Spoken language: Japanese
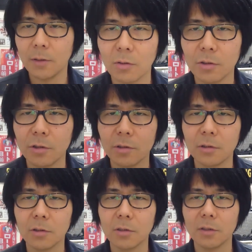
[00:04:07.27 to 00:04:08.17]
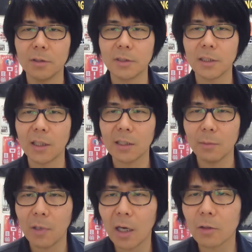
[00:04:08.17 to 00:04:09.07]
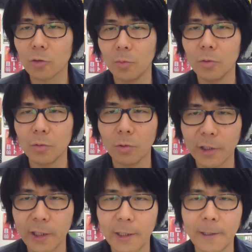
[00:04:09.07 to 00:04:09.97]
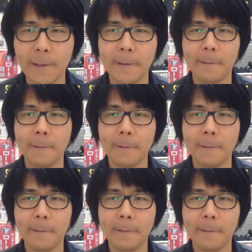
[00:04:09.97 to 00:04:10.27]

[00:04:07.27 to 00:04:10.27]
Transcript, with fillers: そういう世代でもあると思うので、